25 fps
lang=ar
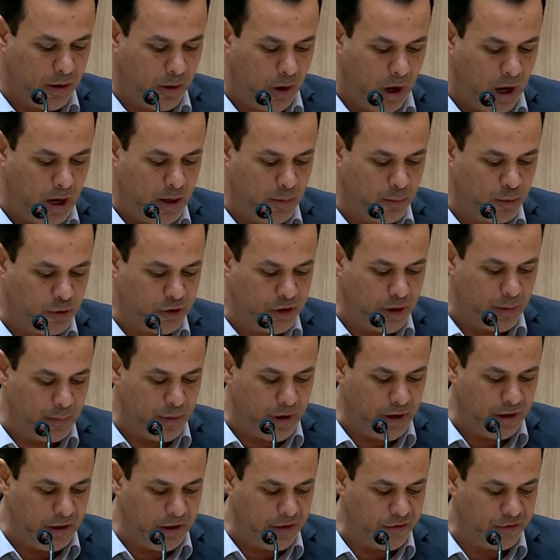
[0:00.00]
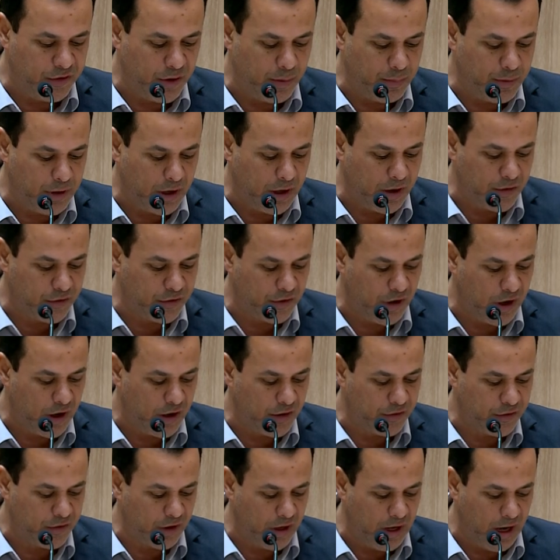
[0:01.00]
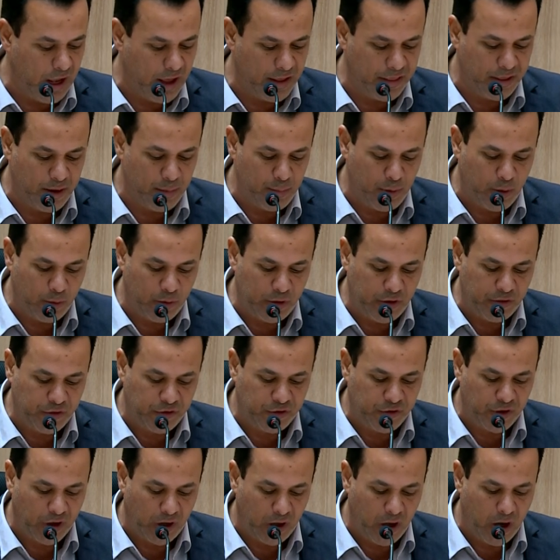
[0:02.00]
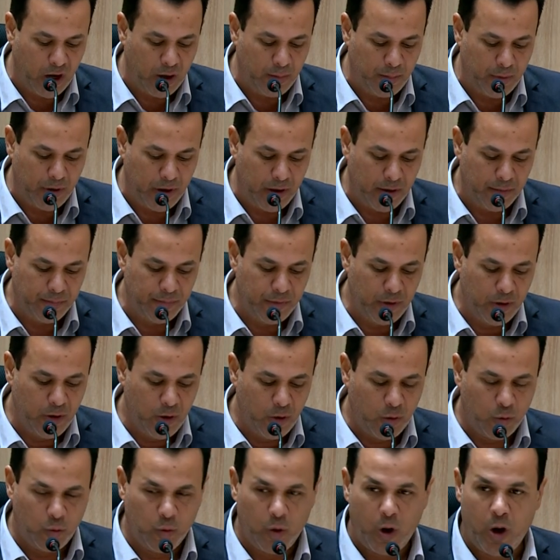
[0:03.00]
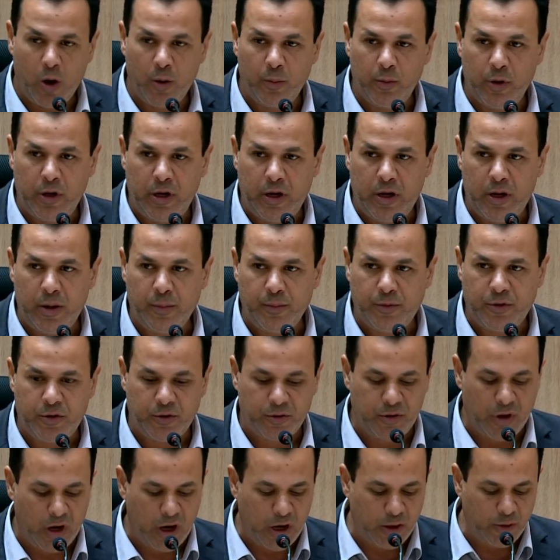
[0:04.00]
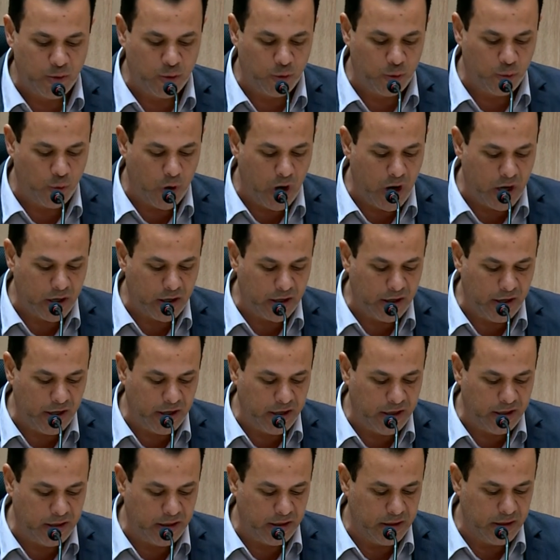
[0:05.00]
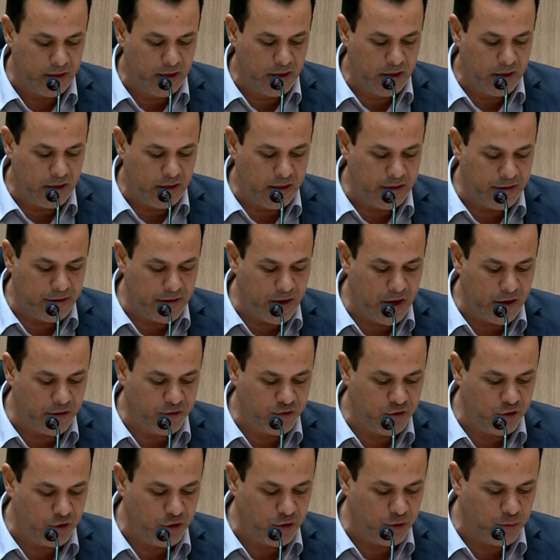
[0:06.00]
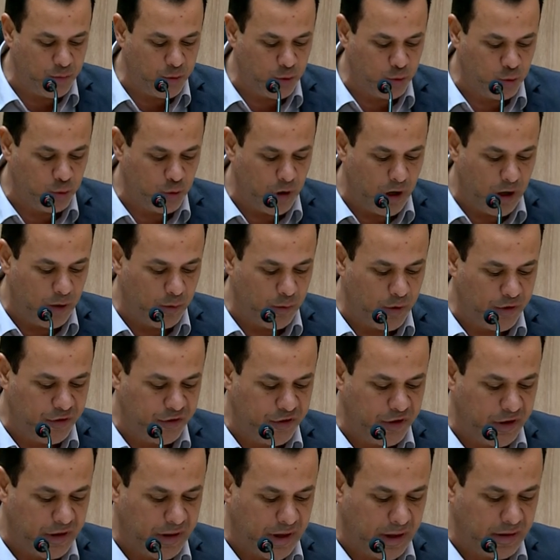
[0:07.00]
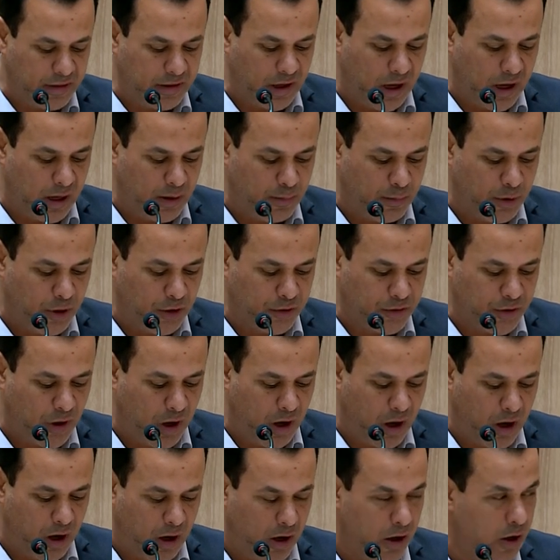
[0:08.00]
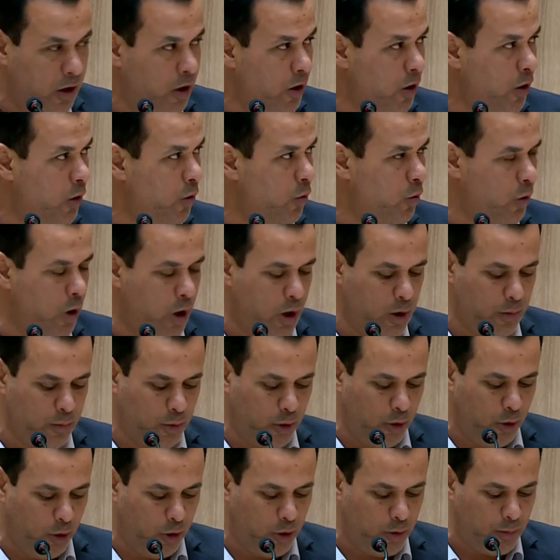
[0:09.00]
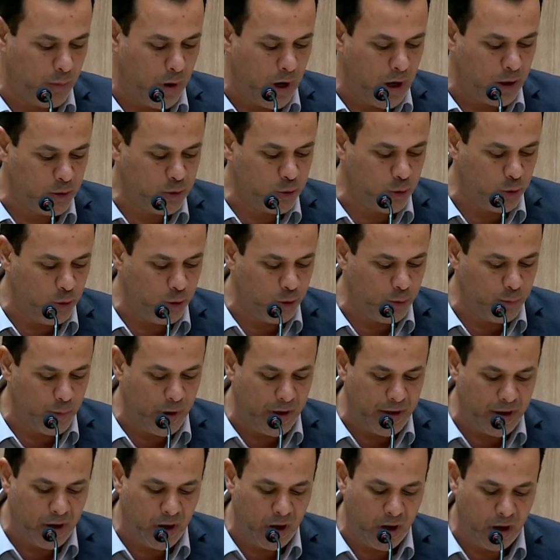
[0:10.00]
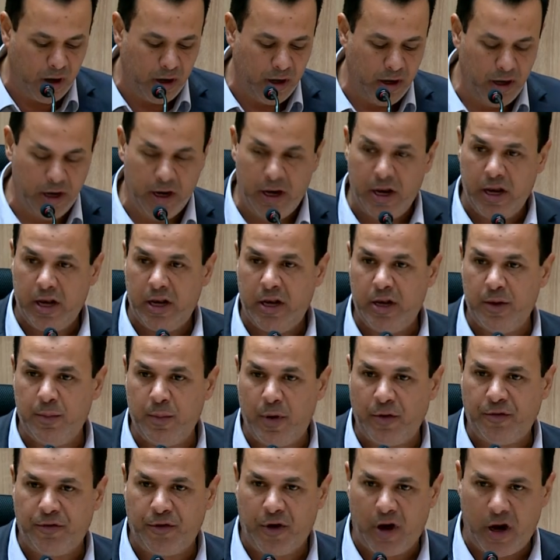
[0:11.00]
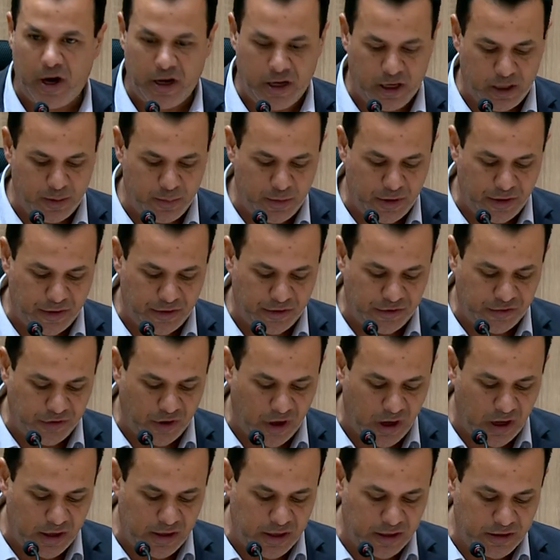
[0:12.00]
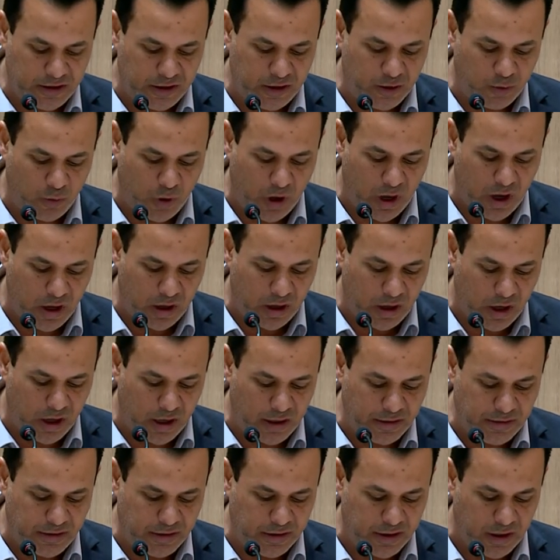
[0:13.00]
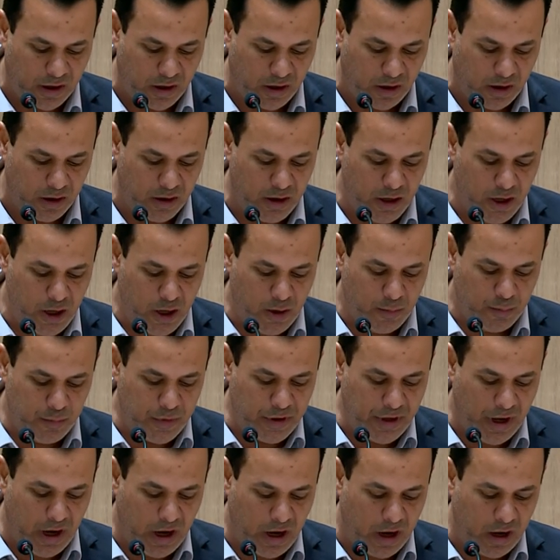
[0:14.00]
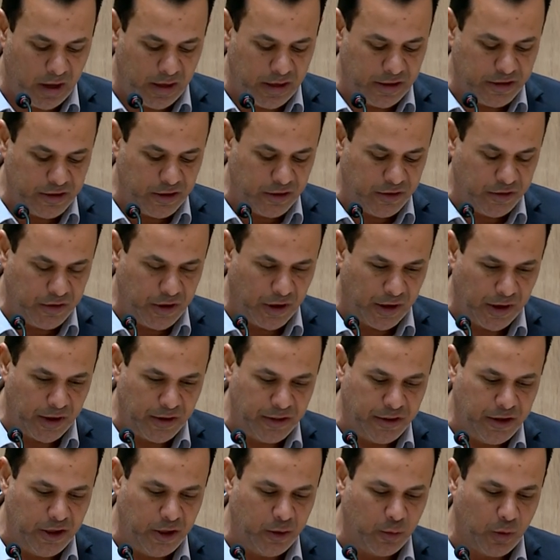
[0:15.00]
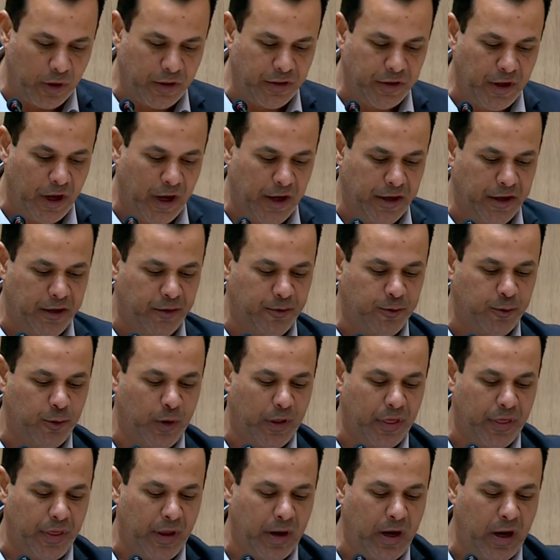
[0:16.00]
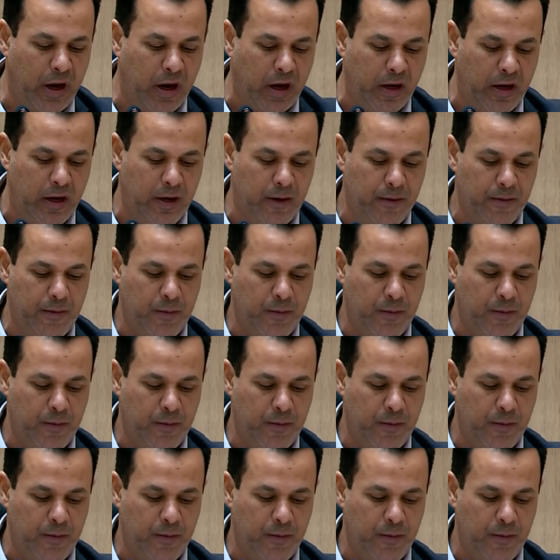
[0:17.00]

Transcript: المتميزة بخصائص العظمة والاستقامة وهم الامتداد الواقعي لنهج النبوة وسيرتها المعطاء وهم الحماة الأمناء لمفاهيم الرسالة وعقائدها من حالة التردي والتحريف والضلال